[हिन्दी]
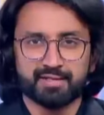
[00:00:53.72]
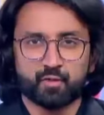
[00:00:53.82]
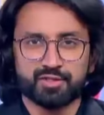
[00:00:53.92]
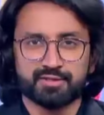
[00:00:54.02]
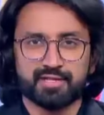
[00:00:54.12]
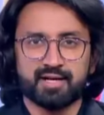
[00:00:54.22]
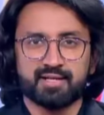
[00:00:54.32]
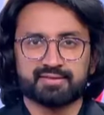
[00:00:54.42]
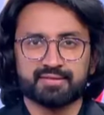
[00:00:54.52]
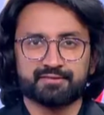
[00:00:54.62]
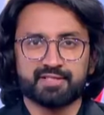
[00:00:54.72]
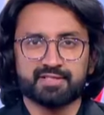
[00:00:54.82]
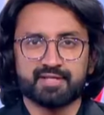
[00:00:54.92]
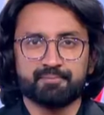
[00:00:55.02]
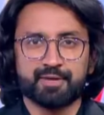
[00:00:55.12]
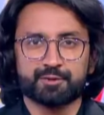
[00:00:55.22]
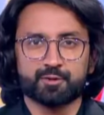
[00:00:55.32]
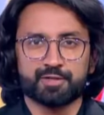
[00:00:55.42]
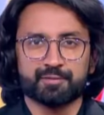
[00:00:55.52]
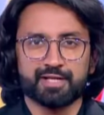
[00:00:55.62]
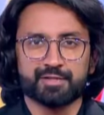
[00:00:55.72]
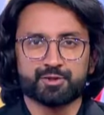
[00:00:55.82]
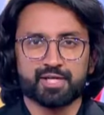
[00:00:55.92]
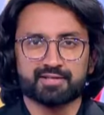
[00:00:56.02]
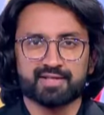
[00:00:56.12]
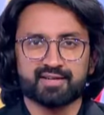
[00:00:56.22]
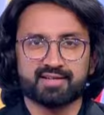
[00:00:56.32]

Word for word: वाटर रिवर मेट्रो की पहली झलक निकलकर